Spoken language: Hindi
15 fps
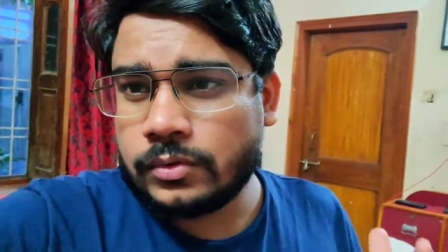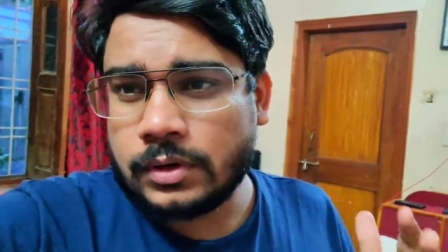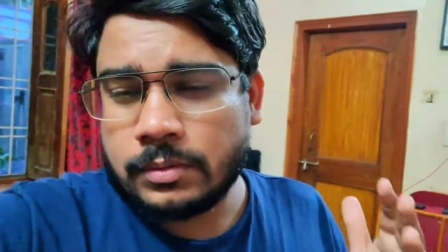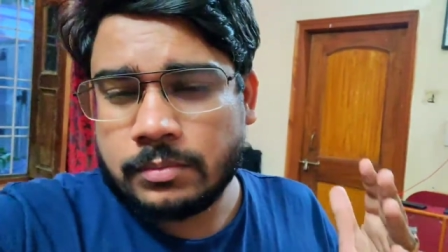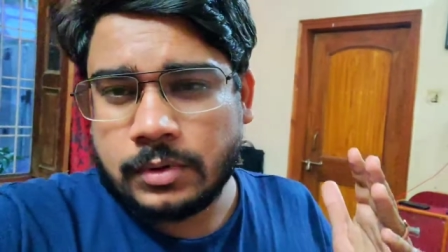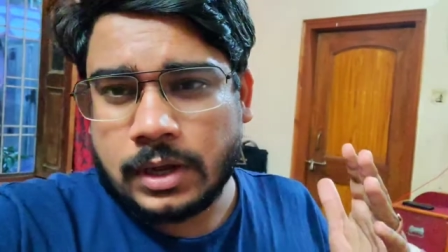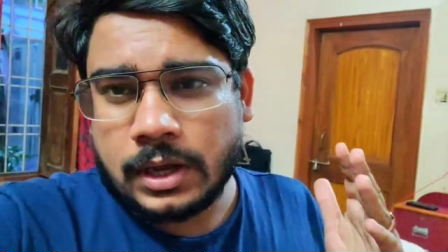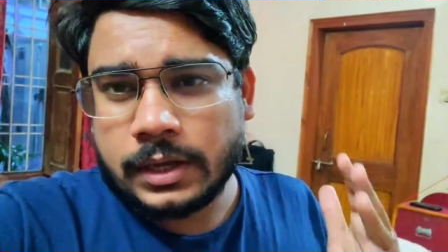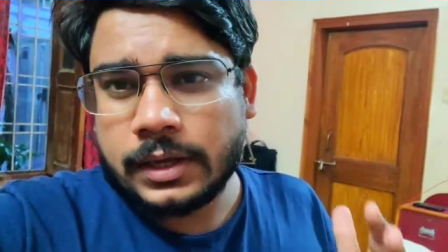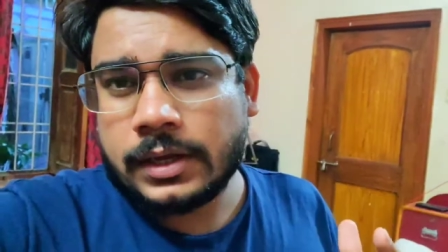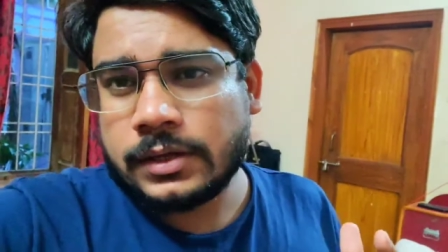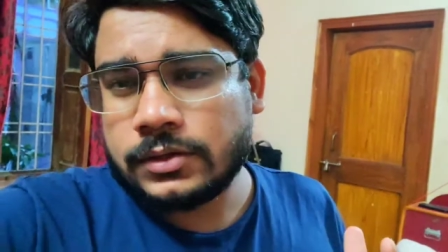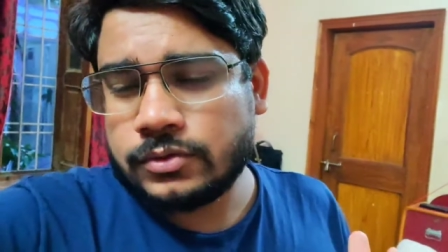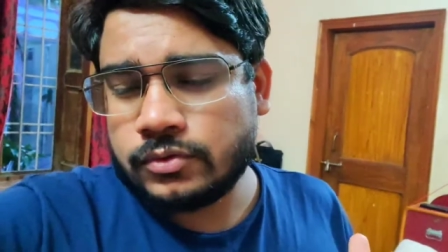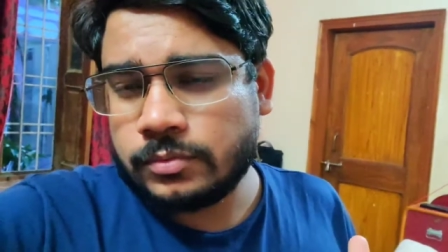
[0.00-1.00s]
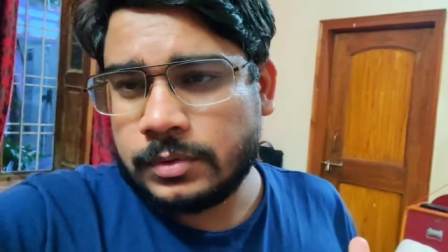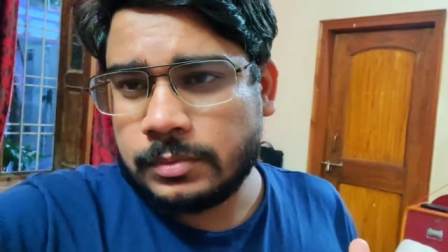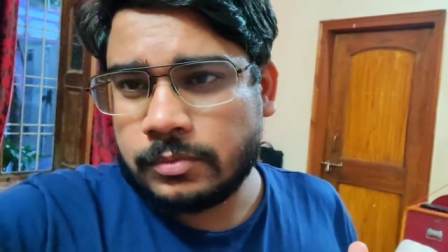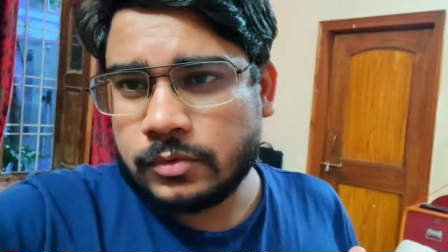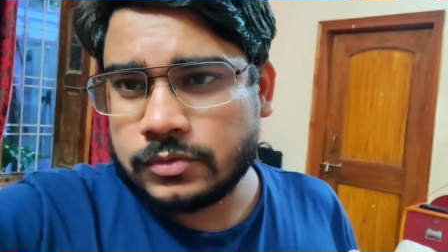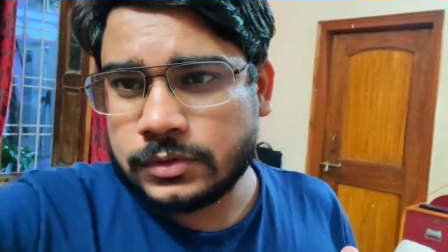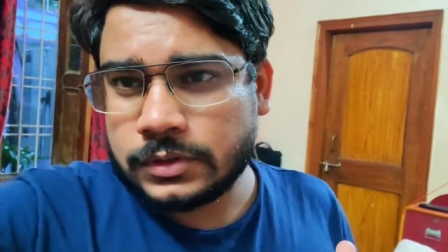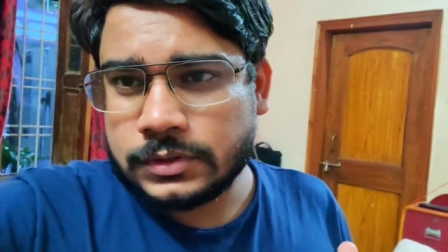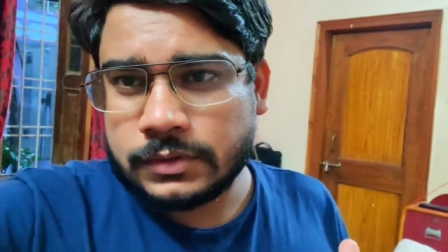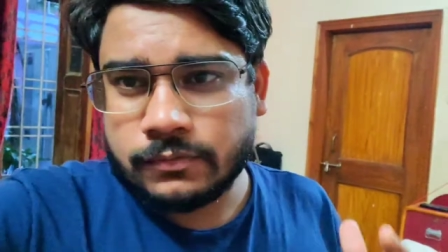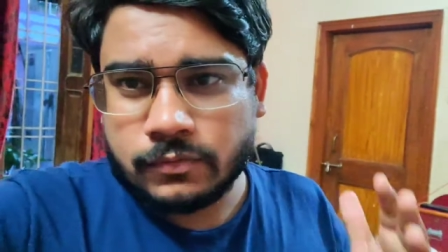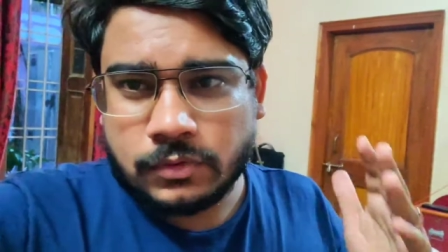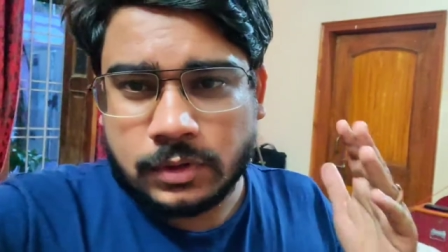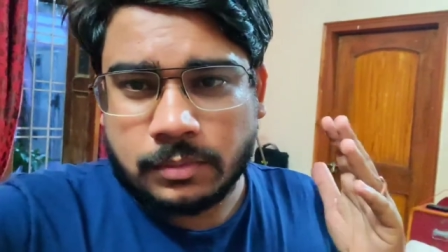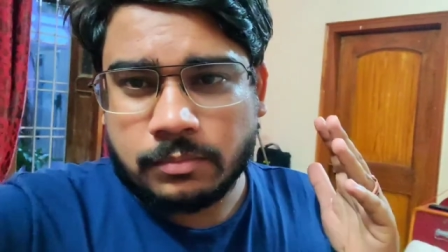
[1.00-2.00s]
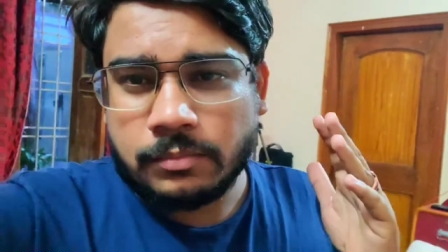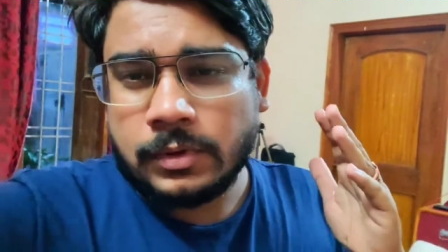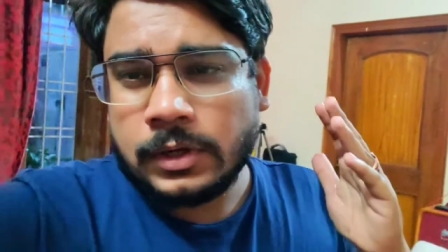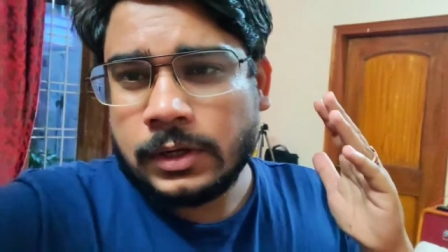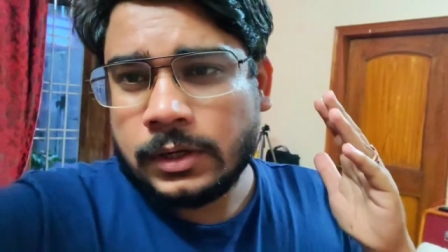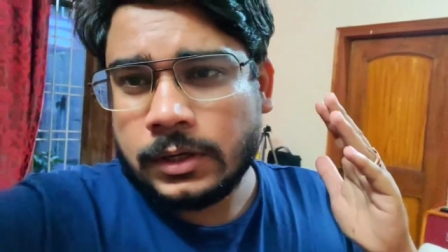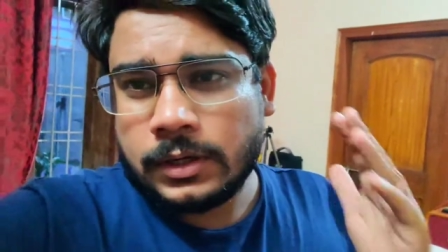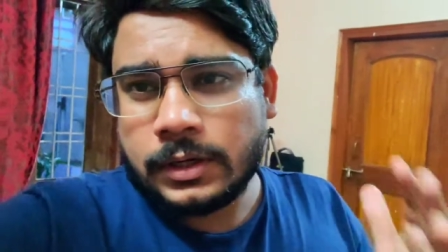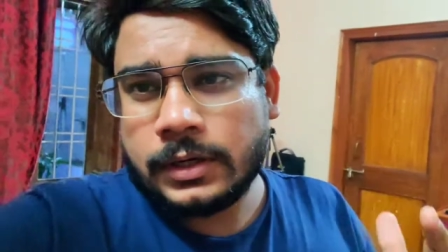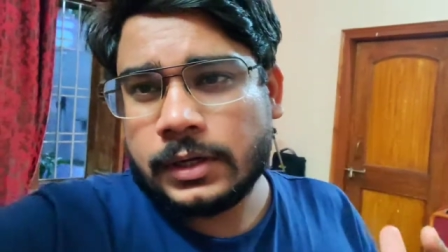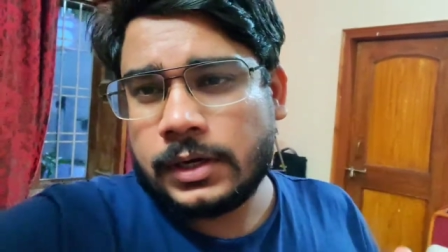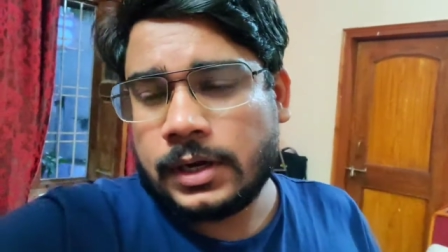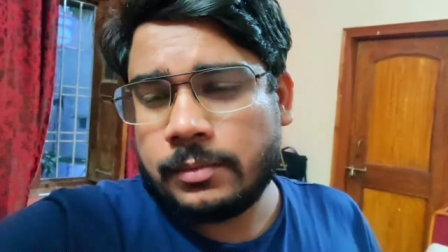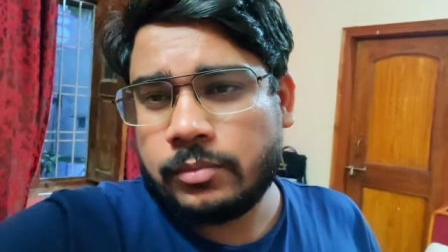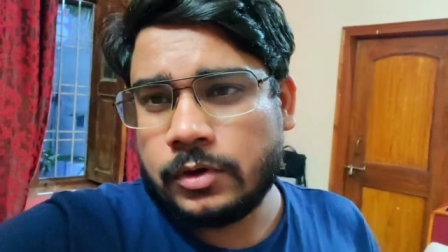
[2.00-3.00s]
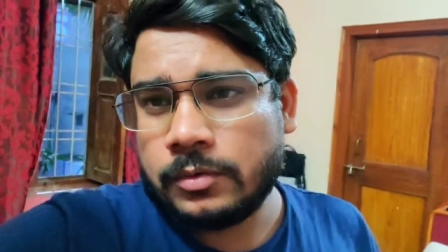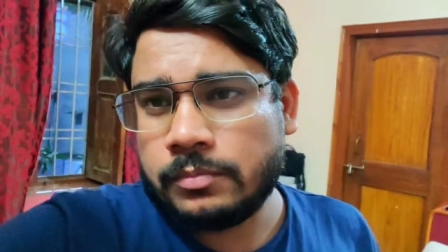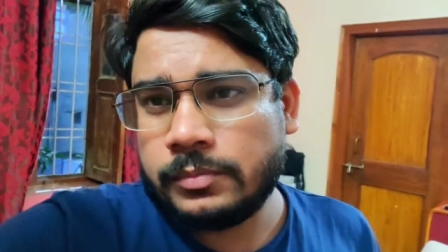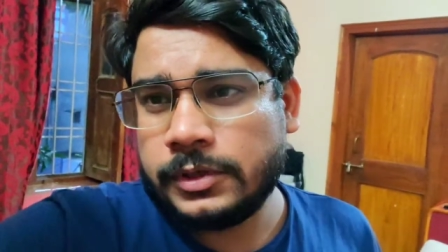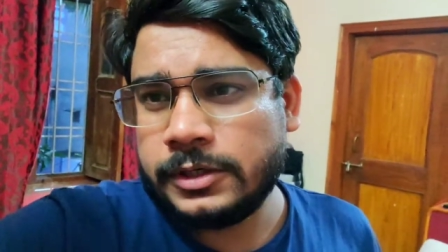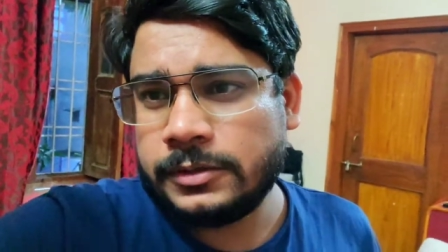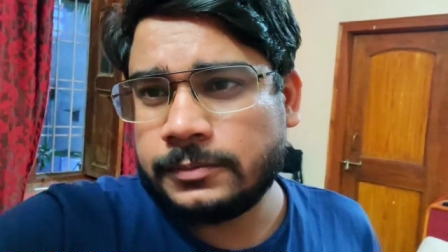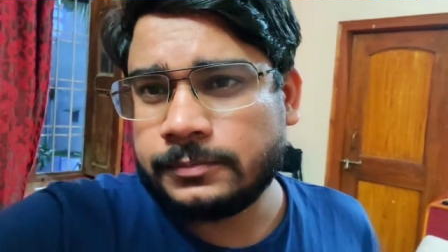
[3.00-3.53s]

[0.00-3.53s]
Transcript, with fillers: अब आगे का जो भी प्रोसेस है वो हम करेंगे लैपटॉप में